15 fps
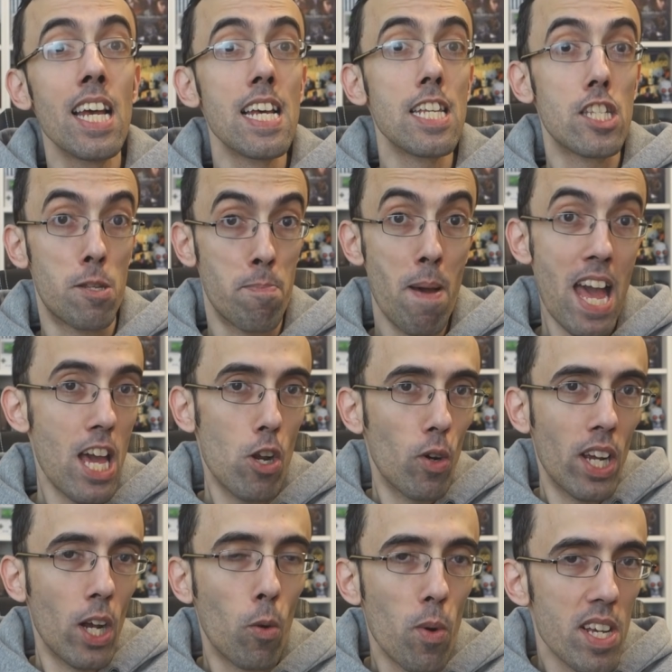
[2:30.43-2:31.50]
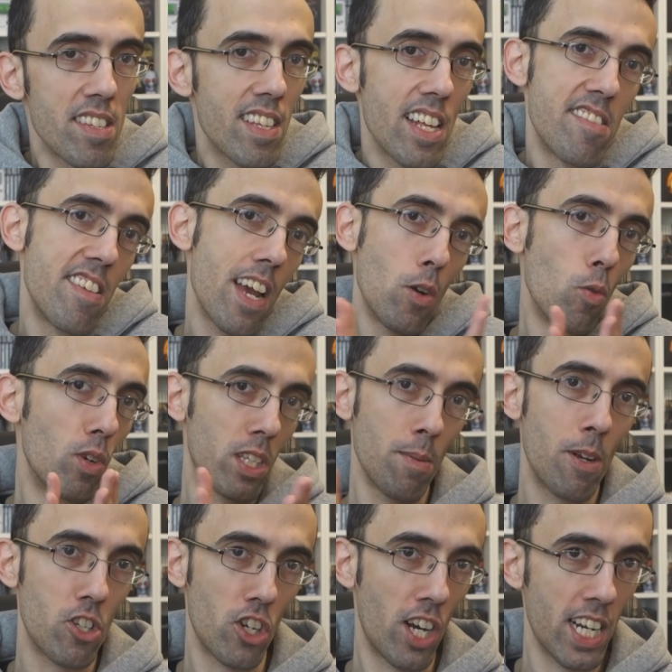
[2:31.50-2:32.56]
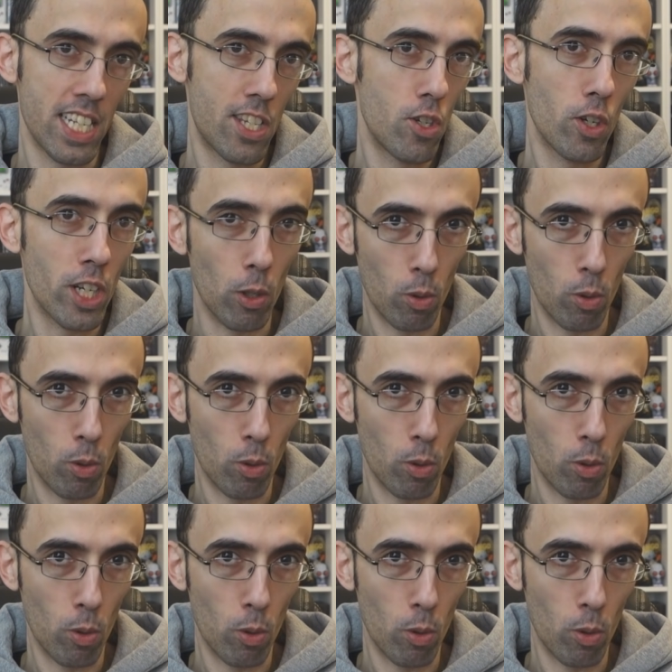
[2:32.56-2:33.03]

Spero che questa sia l'ultima generazione